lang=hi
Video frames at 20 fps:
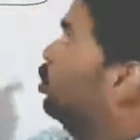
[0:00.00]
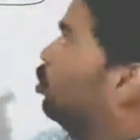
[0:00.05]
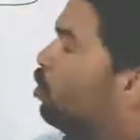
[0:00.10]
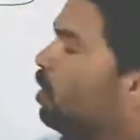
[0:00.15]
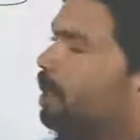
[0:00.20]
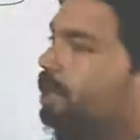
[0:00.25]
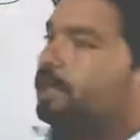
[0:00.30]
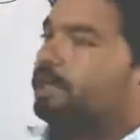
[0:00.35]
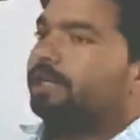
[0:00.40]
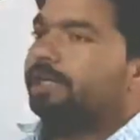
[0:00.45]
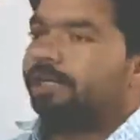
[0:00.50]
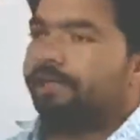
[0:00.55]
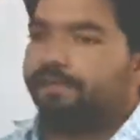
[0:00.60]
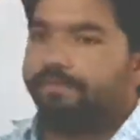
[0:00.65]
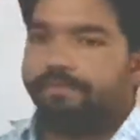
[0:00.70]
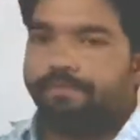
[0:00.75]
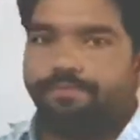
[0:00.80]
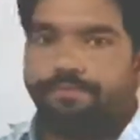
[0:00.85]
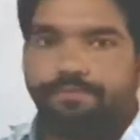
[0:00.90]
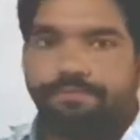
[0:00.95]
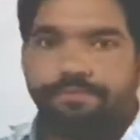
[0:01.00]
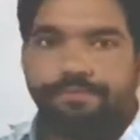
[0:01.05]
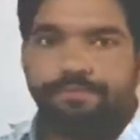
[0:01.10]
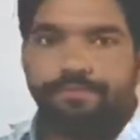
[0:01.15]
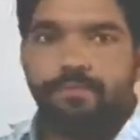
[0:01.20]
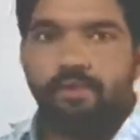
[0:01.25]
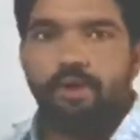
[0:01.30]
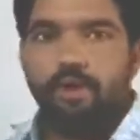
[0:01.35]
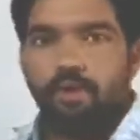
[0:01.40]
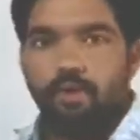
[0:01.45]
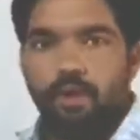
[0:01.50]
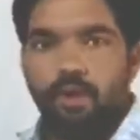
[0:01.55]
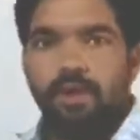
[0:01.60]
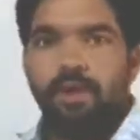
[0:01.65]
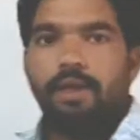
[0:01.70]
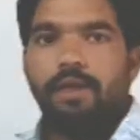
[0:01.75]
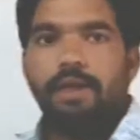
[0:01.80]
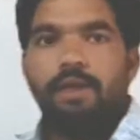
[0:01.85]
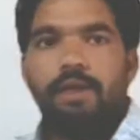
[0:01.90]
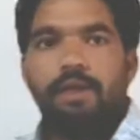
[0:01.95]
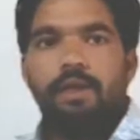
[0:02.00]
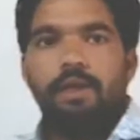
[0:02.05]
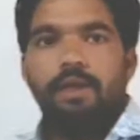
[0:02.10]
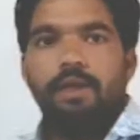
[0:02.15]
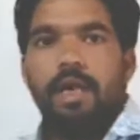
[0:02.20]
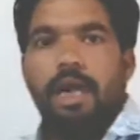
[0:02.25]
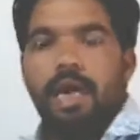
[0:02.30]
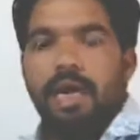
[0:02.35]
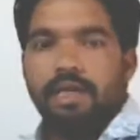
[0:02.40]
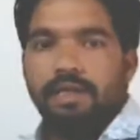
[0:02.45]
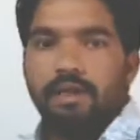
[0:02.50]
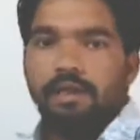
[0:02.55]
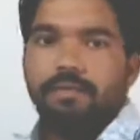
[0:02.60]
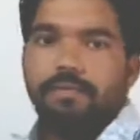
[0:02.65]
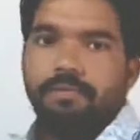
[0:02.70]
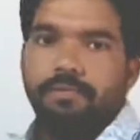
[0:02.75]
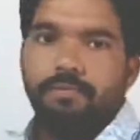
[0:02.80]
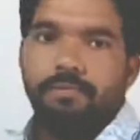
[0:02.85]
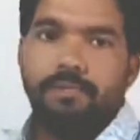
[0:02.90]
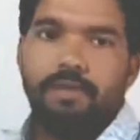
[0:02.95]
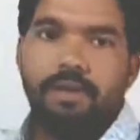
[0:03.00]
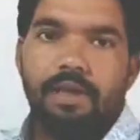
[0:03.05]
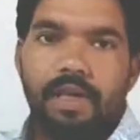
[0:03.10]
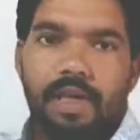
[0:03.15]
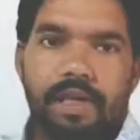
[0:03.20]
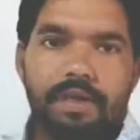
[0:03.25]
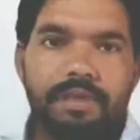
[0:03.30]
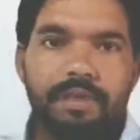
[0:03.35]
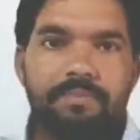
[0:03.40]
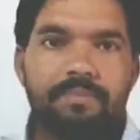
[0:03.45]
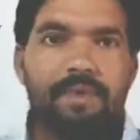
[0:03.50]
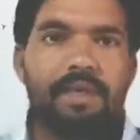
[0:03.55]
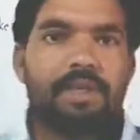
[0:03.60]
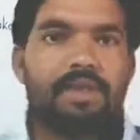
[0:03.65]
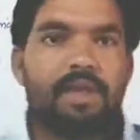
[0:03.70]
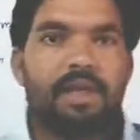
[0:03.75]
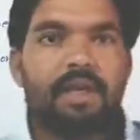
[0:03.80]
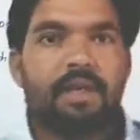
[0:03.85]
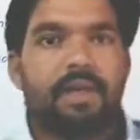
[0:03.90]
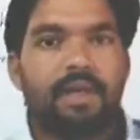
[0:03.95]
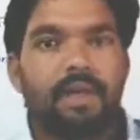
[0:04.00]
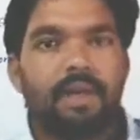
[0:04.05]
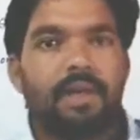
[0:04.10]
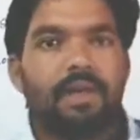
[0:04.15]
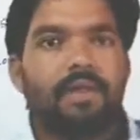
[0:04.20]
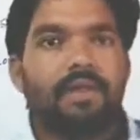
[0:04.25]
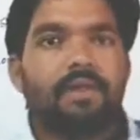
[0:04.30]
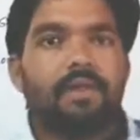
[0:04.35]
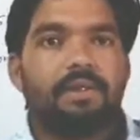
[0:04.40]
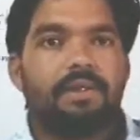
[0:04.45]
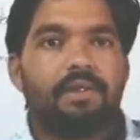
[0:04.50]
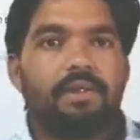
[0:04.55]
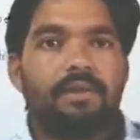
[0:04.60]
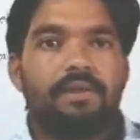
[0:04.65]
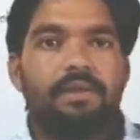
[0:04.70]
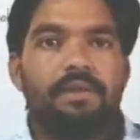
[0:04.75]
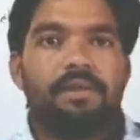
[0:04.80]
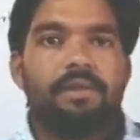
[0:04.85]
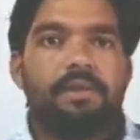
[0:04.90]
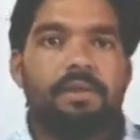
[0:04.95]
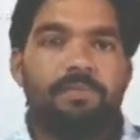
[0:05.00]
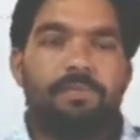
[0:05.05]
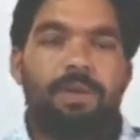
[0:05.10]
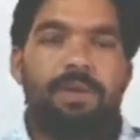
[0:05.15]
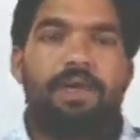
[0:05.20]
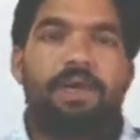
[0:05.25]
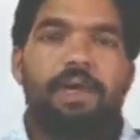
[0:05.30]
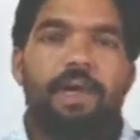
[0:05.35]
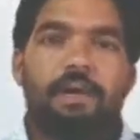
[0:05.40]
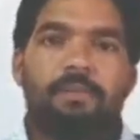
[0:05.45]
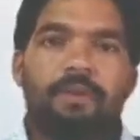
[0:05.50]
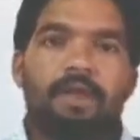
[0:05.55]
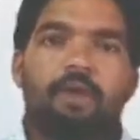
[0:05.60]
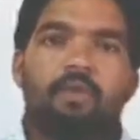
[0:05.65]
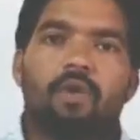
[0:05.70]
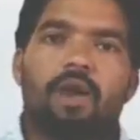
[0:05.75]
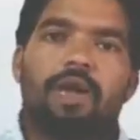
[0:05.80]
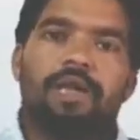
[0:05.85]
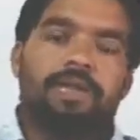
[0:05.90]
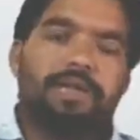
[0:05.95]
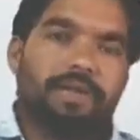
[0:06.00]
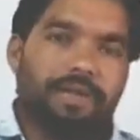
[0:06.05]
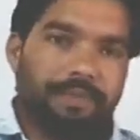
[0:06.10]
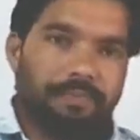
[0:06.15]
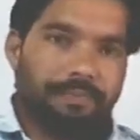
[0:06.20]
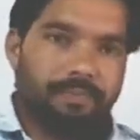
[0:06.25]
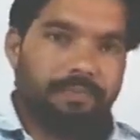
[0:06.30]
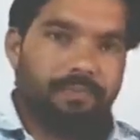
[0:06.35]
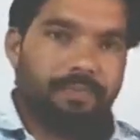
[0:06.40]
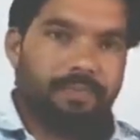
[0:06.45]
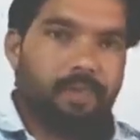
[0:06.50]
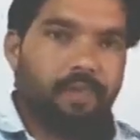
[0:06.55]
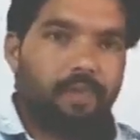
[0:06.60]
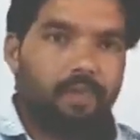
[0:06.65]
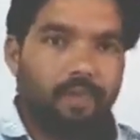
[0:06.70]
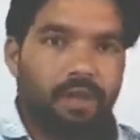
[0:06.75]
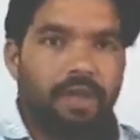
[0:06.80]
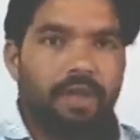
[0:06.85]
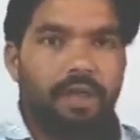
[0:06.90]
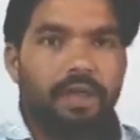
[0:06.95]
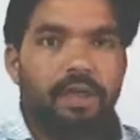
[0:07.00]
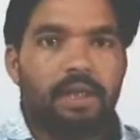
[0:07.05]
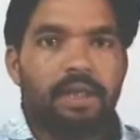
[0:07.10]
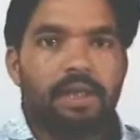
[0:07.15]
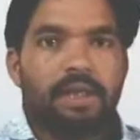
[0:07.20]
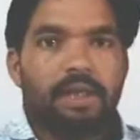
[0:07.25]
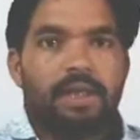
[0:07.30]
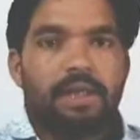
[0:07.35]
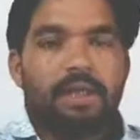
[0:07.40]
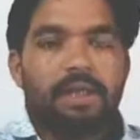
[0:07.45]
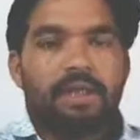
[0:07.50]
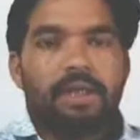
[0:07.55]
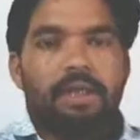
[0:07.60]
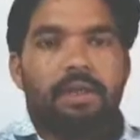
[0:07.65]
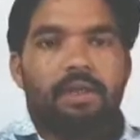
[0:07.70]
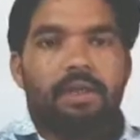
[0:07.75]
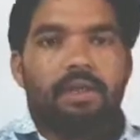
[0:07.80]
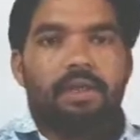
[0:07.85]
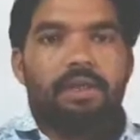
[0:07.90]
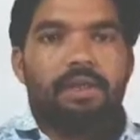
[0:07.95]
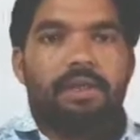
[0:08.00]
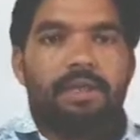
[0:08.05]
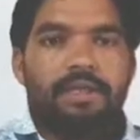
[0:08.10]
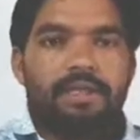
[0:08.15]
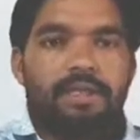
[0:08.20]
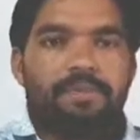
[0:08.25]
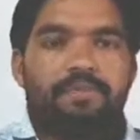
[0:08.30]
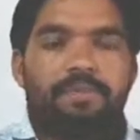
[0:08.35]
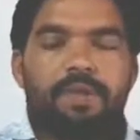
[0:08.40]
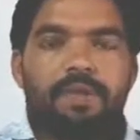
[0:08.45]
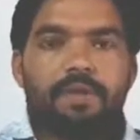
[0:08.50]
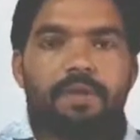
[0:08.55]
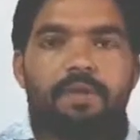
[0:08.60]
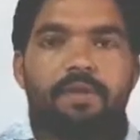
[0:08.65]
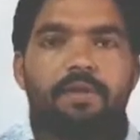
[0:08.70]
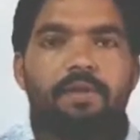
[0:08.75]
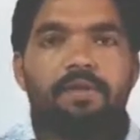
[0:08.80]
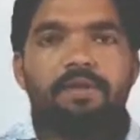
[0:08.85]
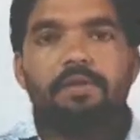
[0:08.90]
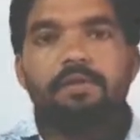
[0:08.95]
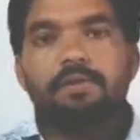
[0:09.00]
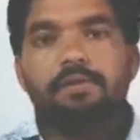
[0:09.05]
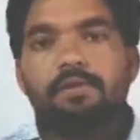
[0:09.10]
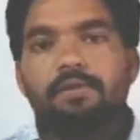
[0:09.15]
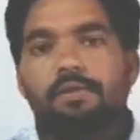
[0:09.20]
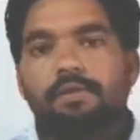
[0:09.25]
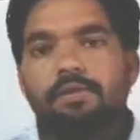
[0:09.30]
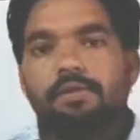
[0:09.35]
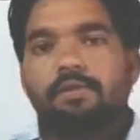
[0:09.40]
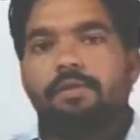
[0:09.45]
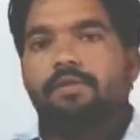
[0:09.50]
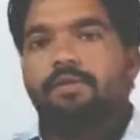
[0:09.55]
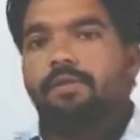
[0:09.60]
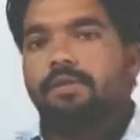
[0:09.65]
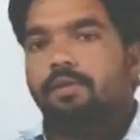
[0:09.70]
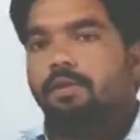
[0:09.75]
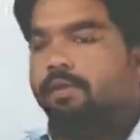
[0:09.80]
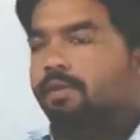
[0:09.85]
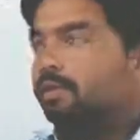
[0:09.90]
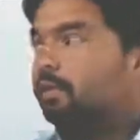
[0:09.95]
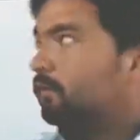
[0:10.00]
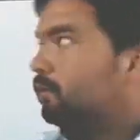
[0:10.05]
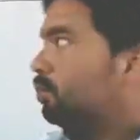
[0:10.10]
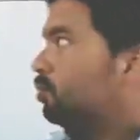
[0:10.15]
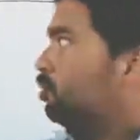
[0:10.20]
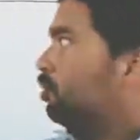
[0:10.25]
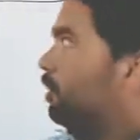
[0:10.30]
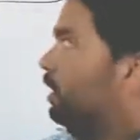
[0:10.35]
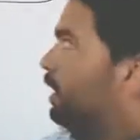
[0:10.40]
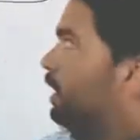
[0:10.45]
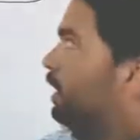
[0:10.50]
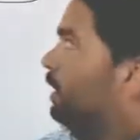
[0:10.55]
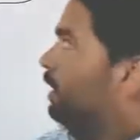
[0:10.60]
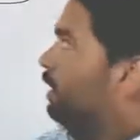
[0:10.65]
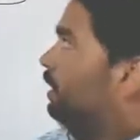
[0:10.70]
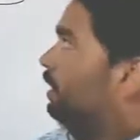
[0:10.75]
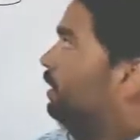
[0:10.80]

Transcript: क्वालिटी ओके okay? आज हम नया चैप्टर स्टार्ट कर रहे हैं चैप्टर का नाम है क्वालिटी ओके okay? ये चैप्टर जो है